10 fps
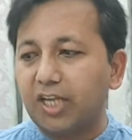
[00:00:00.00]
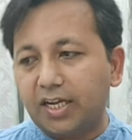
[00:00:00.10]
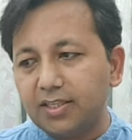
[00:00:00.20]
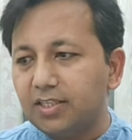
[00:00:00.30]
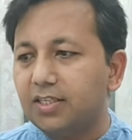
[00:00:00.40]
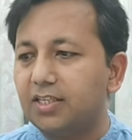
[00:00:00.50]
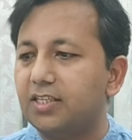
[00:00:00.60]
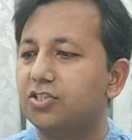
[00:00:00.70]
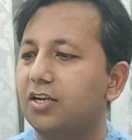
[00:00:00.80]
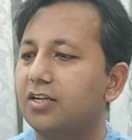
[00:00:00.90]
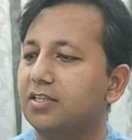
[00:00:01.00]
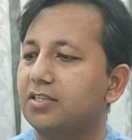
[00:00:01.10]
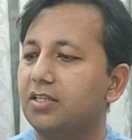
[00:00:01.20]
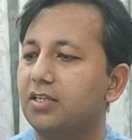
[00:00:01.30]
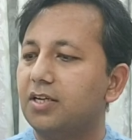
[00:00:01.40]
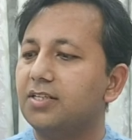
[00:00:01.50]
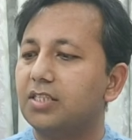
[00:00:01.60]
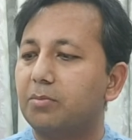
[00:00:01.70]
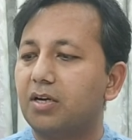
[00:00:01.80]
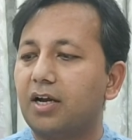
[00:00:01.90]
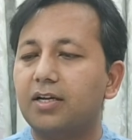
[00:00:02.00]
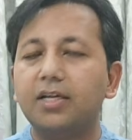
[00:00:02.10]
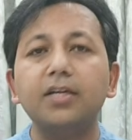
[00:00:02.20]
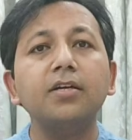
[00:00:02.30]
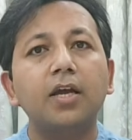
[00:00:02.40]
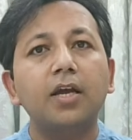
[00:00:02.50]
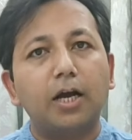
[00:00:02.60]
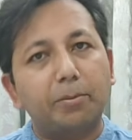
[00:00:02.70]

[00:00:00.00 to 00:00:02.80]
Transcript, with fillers: तो शांति नहीं जल सकती है समराग्नि